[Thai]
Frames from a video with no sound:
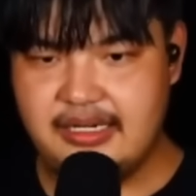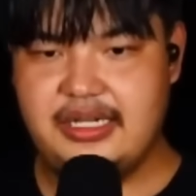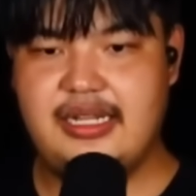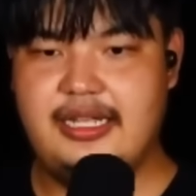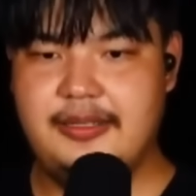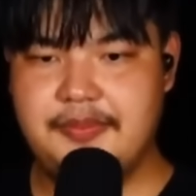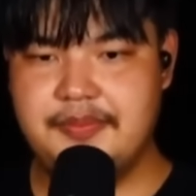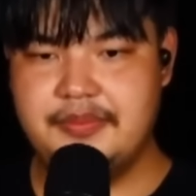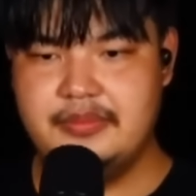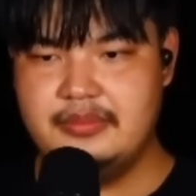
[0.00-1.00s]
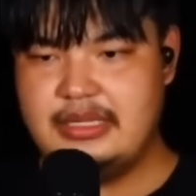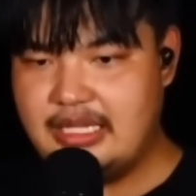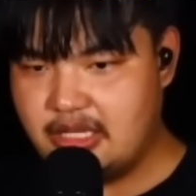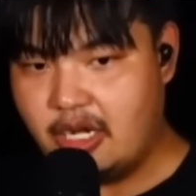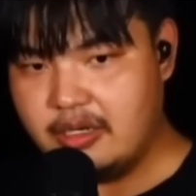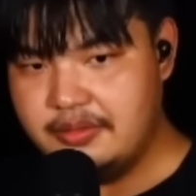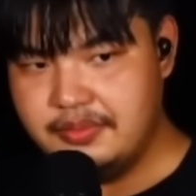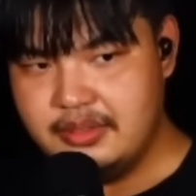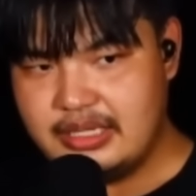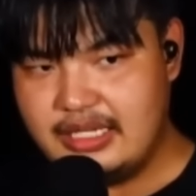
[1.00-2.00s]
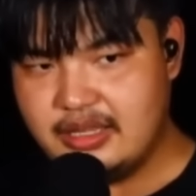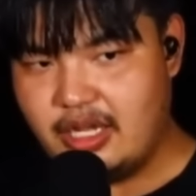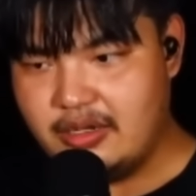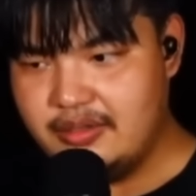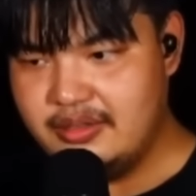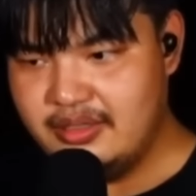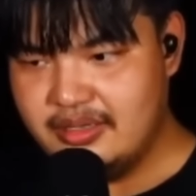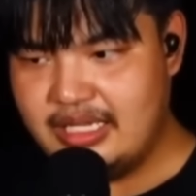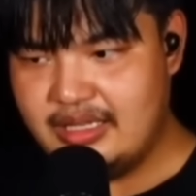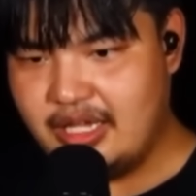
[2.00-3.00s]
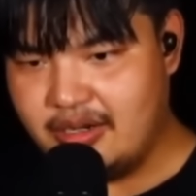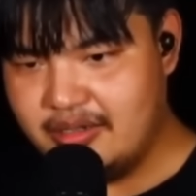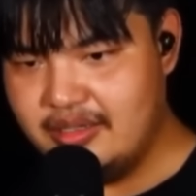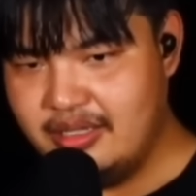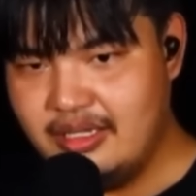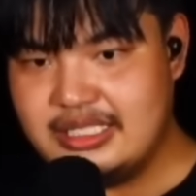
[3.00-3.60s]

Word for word: ซื้อเพลงหนึ่งที่ไหนติ๊กต็อกติ๊กต็อกติ๊กต็อก